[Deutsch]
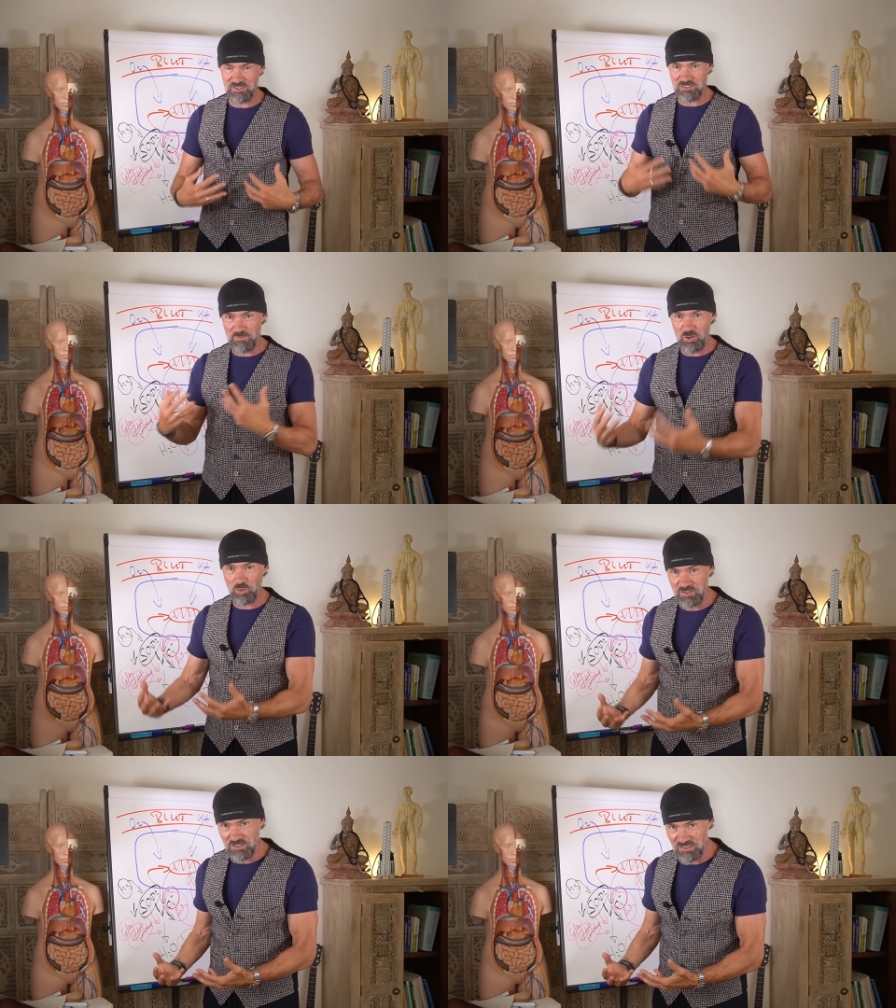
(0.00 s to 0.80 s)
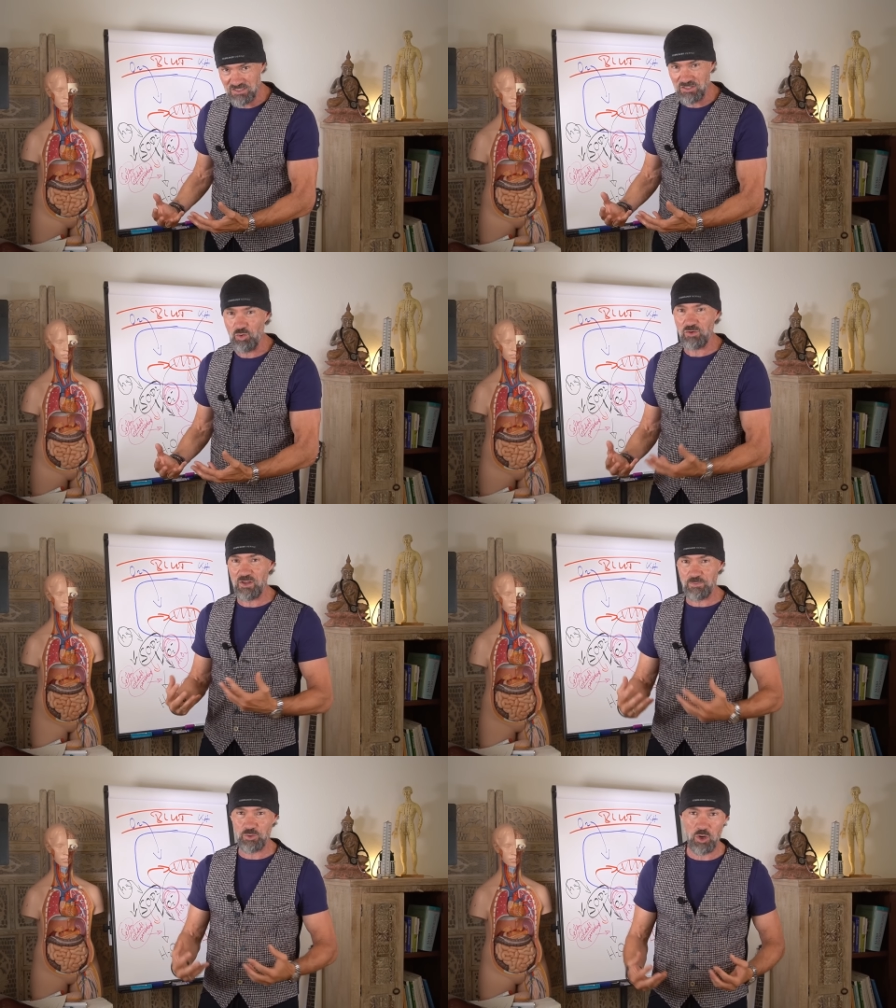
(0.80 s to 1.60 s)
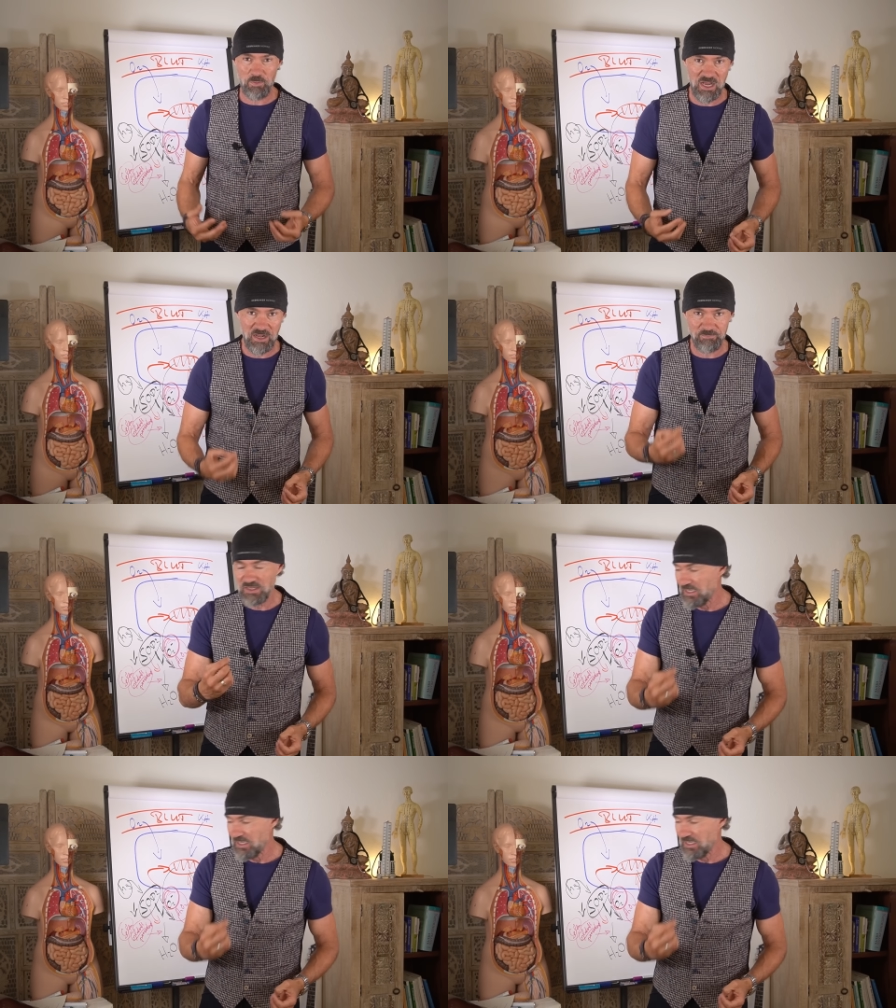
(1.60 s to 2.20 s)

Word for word: desto mehr Oxidation wir im Körper haben,